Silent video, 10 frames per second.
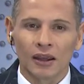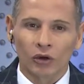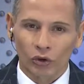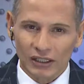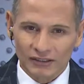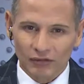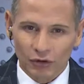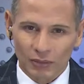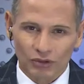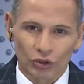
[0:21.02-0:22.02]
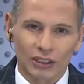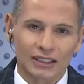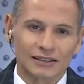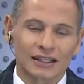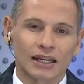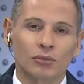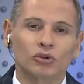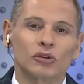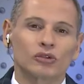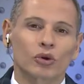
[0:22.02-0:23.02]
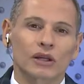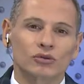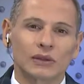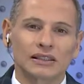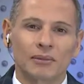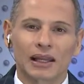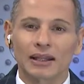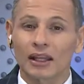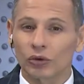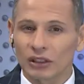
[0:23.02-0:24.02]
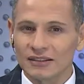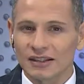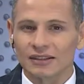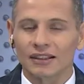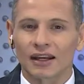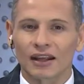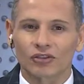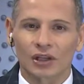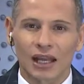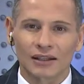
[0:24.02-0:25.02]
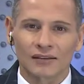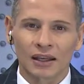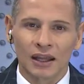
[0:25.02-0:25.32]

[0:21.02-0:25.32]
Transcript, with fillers: Con esta información iniciaremos nuestro resumen semanal de noticias internacionales,